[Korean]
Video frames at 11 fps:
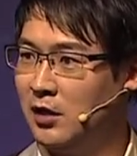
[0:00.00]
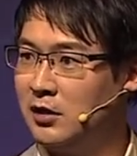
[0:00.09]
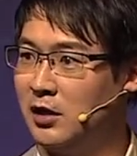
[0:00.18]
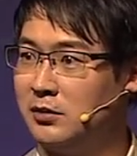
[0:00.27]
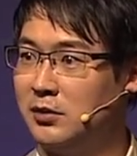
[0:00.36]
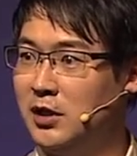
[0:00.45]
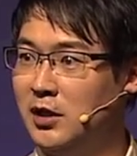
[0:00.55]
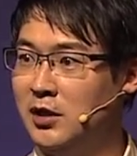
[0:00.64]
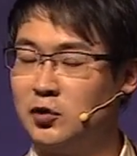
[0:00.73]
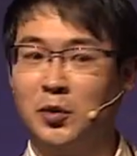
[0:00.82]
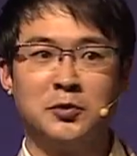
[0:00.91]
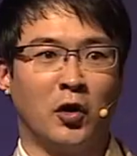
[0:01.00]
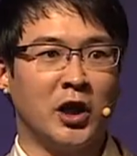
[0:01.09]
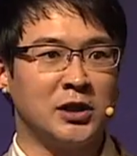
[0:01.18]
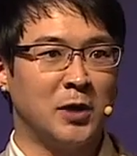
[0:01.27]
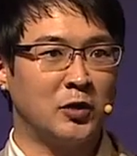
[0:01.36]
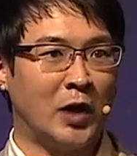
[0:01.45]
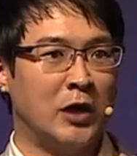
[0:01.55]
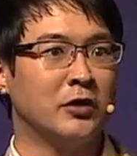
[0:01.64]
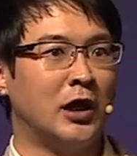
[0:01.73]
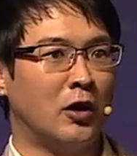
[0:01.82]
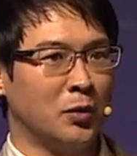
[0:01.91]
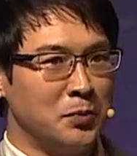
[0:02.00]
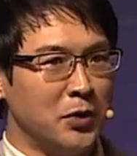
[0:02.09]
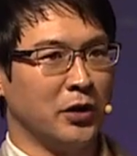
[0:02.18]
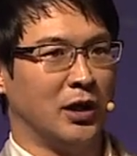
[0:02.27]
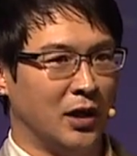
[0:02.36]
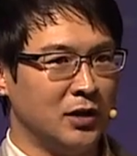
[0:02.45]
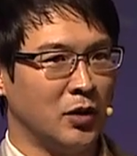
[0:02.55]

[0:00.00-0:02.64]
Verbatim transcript: 그랬더니 좀 전까지만 해도 알려달라고 분명히